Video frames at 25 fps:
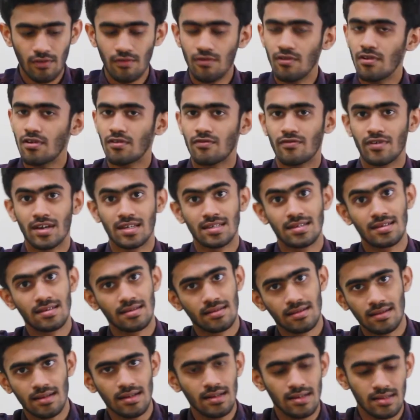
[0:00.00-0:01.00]
ஃபோர் ஃபைவ்
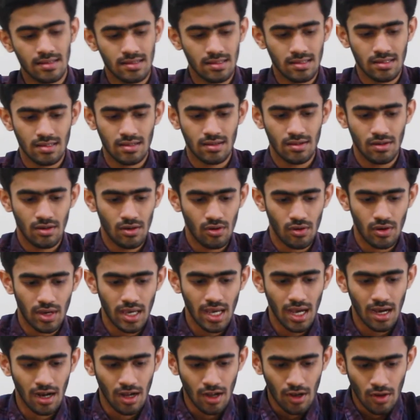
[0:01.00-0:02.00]
சிக்ஸ் லிஸ்ட்டு
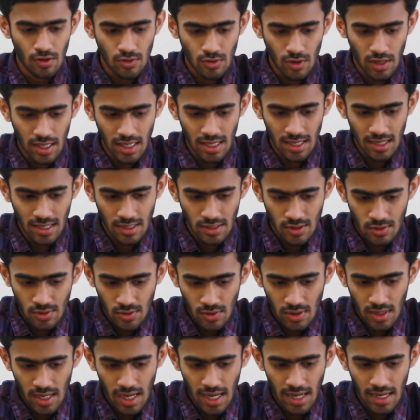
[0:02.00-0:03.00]
ஓகே ஸோ இங்கே
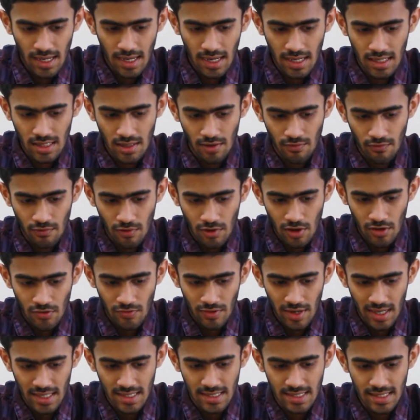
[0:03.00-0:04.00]
ஸ்டோராக இருக்கிற இந்த ஃபோர்
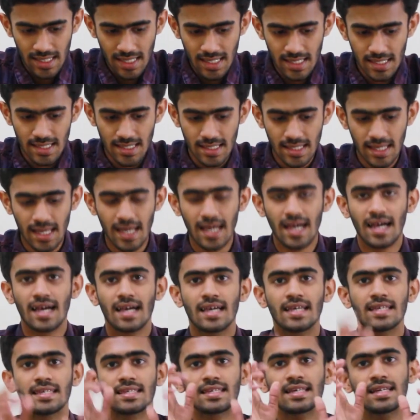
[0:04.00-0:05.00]
ஃபைவ் சிக்ஸ்
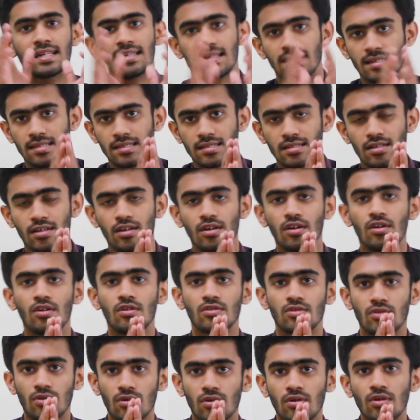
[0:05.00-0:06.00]
இஸ் அ லிஸ்ட்
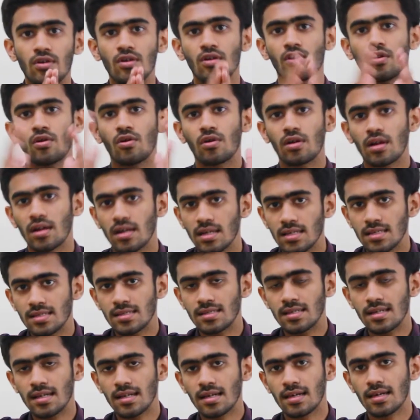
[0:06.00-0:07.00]
ஸோ ஒரு
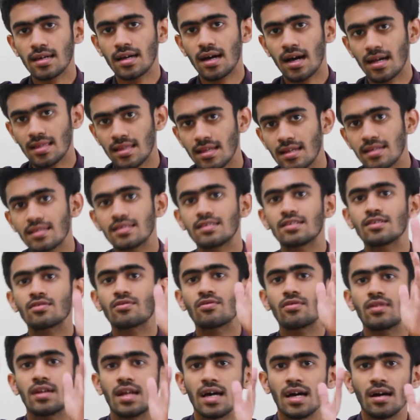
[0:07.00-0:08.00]
லிஸ்ட் இருக்குது அந்த
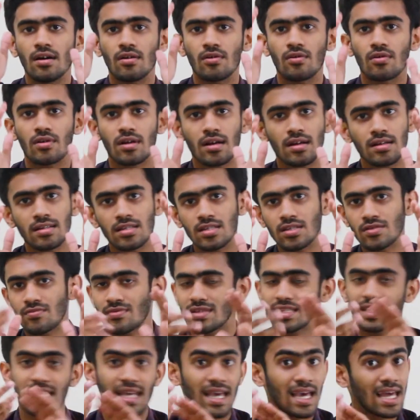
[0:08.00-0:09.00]
லிஸ்ட்டுக்குள்ளே ஒரு லிஸ்ட்டு
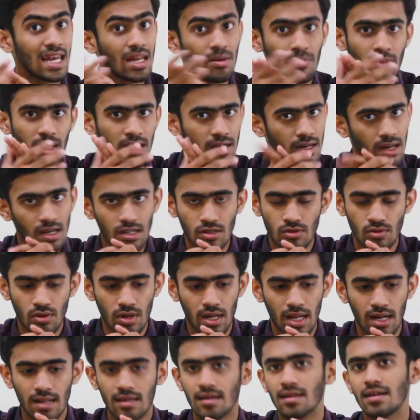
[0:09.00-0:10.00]
வந்து எலமெண்ட்டாக
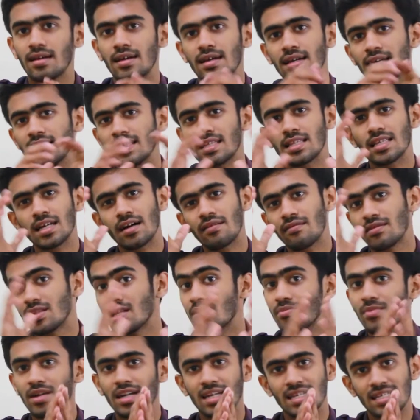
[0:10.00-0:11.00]
ஸ்டோர் ஆகிருக்கு இதுதான்
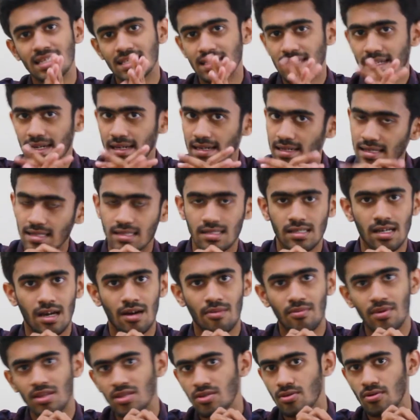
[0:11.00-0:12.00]
வந்து நம்ம நெஸ்டட் லிஸ்ட்
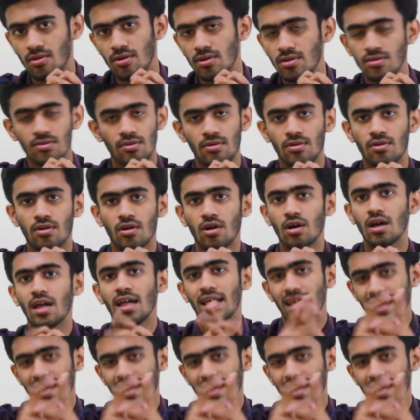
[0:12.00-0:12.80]
அப்படின்னு சொல்லி சொல்கிறோம்